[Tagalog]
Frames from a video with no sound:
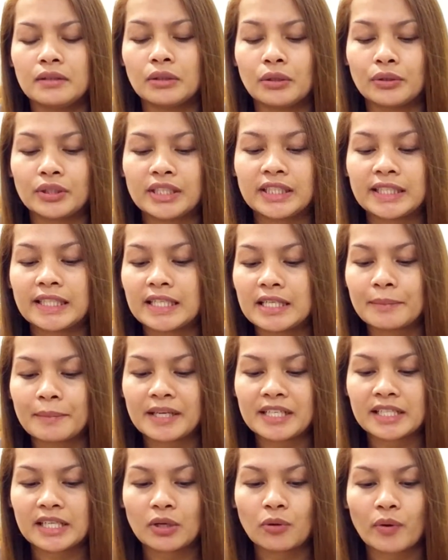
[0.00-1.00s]
No, hindi
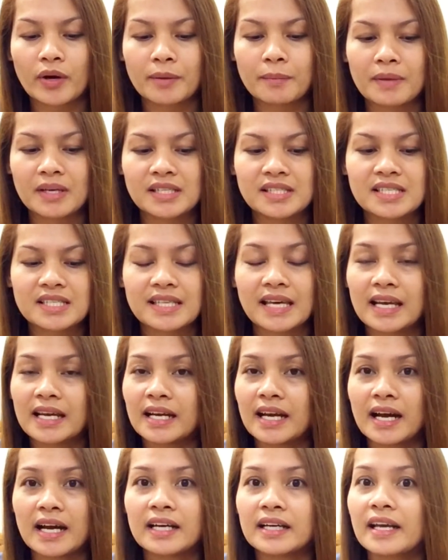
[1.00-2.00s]
naman requirements
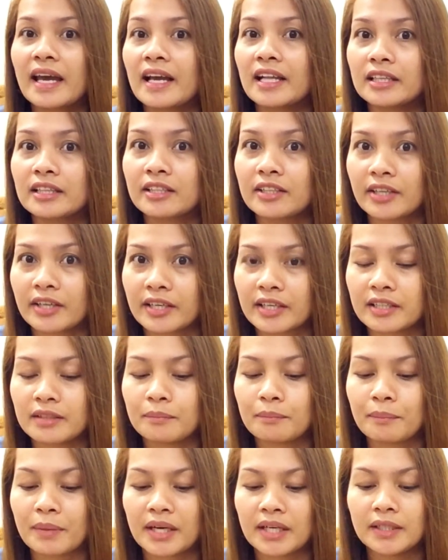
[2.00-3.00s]
talaga ang health
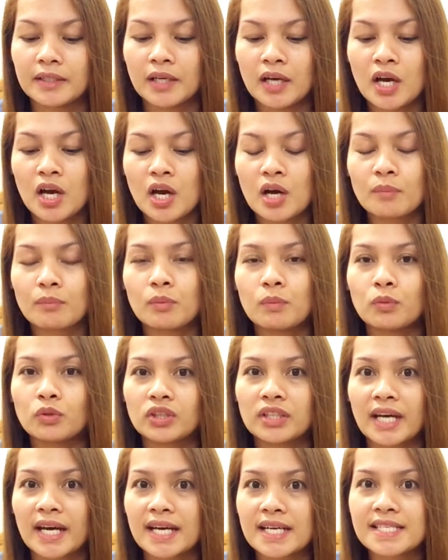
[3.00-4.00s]
card pag
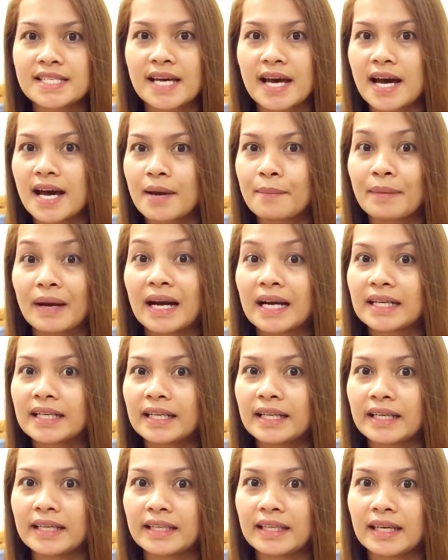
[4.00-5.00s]
pumunta ka sa mga
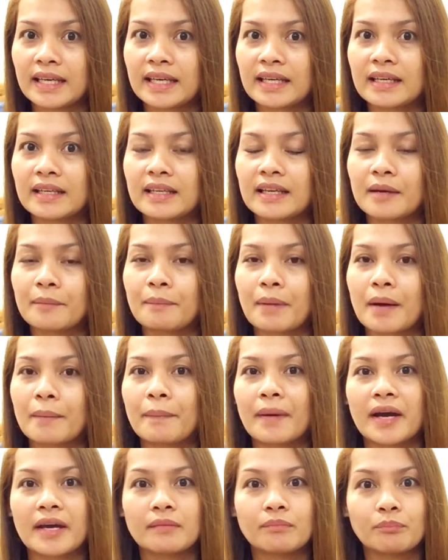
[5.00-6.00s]
clinic,
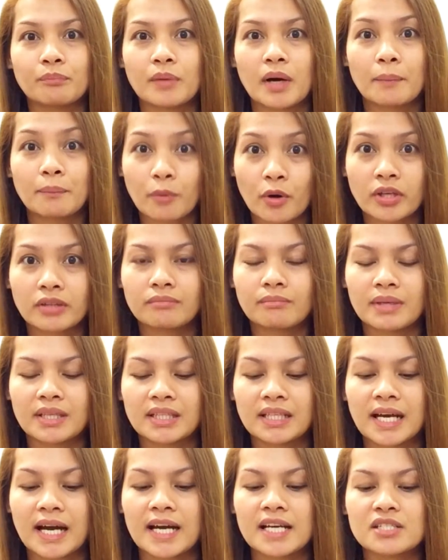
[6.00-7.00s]

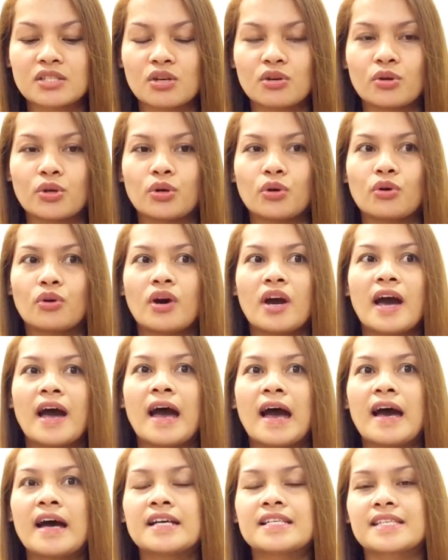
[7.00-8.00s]
nagpapa-appointment ka. So, yung
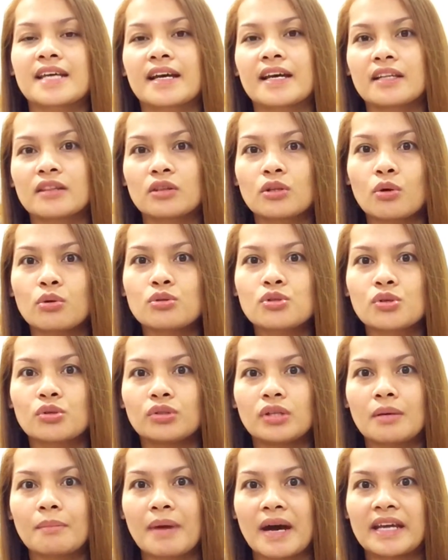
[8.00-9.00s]
second dose
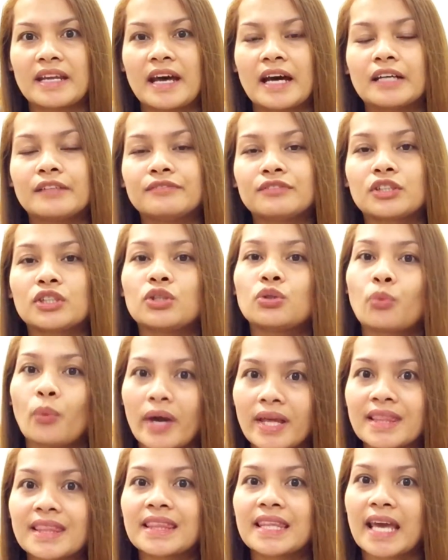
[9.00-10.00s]
ko naman, after
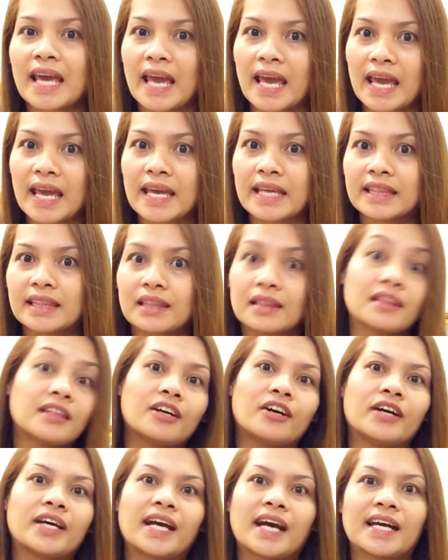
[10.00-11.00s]
28,
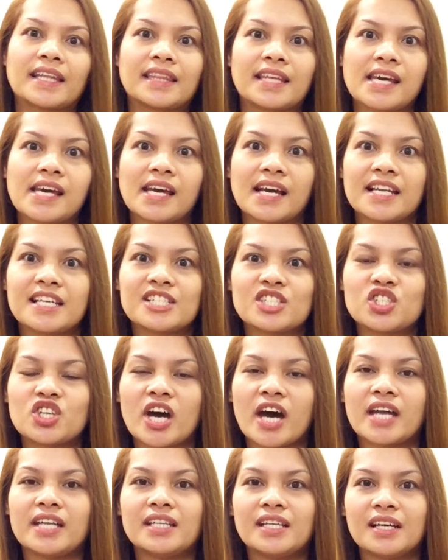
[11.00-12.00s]
Hoy Kati, health
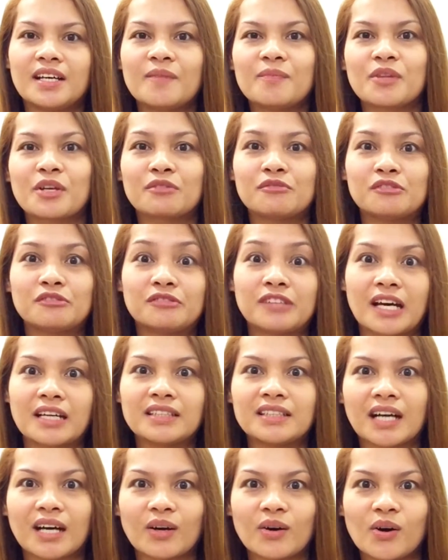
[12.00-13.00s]
dyan,
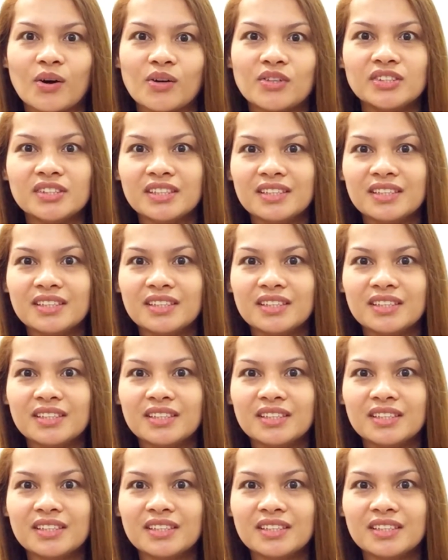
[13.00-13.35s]
nag-vlog ako.